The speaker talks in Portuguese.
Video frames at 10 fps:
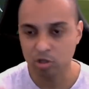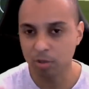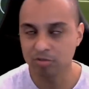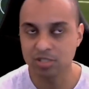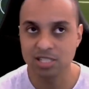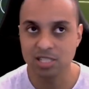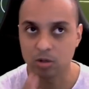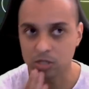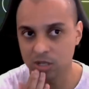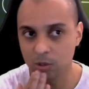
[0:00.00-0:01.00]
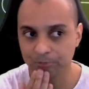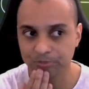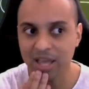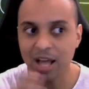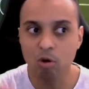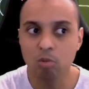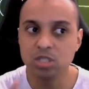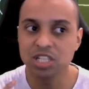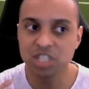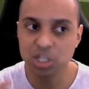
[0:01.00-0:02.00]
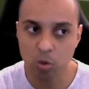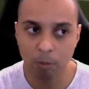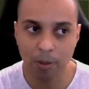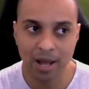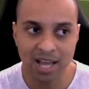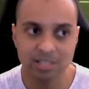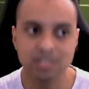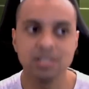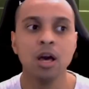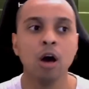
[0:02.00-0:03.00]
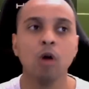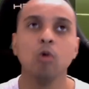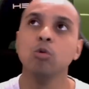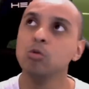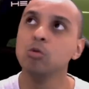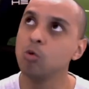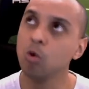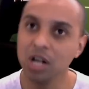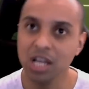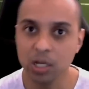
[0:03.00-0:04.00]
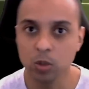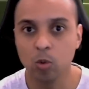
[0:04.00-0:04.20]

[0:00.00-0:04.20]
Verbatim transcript: só para vocês terem noção, é como se a gente comparasse o goleiro